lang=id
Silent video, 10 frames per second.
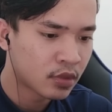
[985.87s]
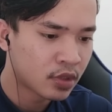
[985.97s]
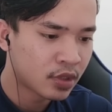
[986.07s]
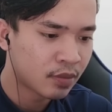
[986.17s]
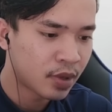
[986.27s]

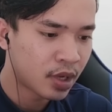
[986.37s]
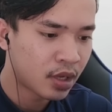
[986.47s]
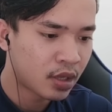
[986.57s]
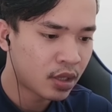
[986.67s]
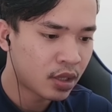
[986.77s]
Si
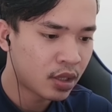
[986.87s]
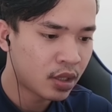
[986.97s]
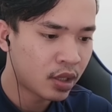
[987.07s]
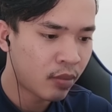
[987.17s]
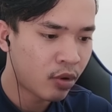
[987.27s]

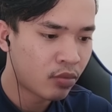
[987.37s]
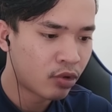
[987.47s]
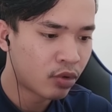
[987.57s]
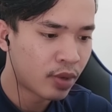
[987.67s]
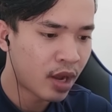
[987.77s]
paling. Emang
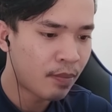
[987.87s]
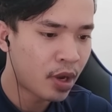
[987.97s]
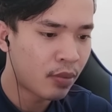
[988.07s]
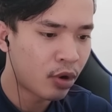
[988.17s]
umur lu berapa,